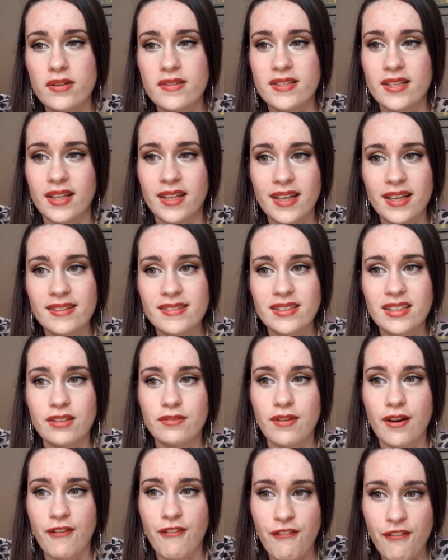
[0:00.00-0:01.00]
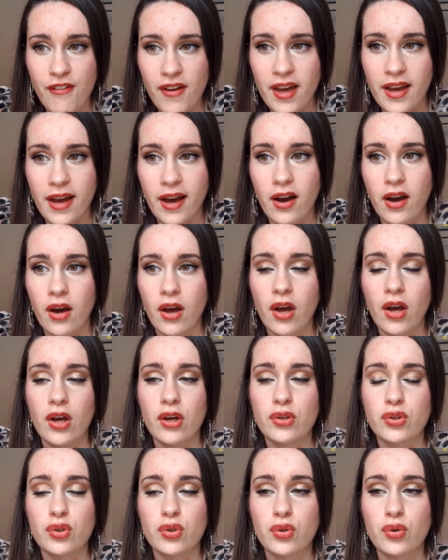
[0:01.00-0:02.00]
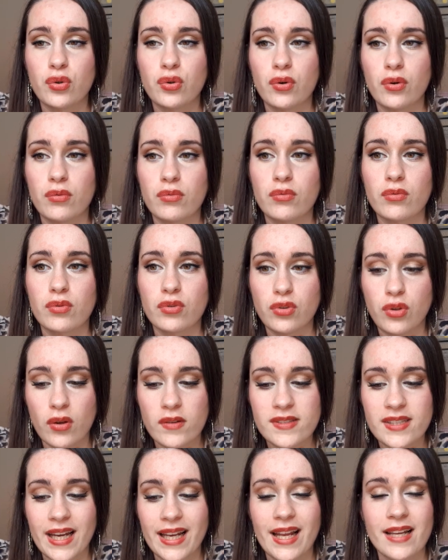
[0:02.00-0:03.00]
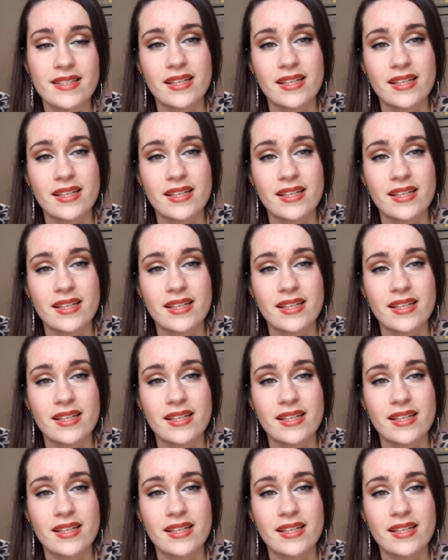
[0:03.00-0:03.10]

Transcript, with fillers: C'est qu'est-ce qui va faire que dans ce cas-là,